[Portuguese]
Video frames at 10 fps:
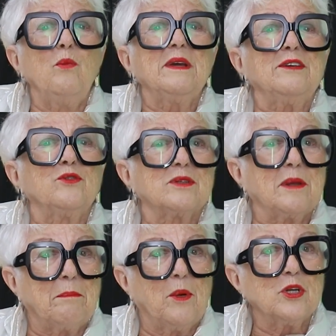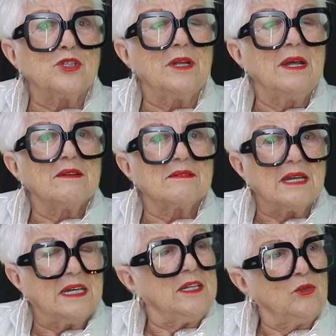Como é que você pode
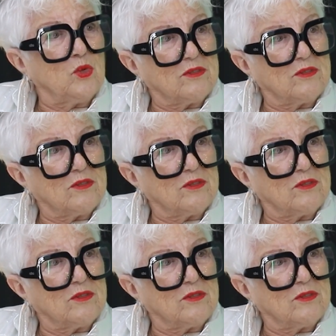sair do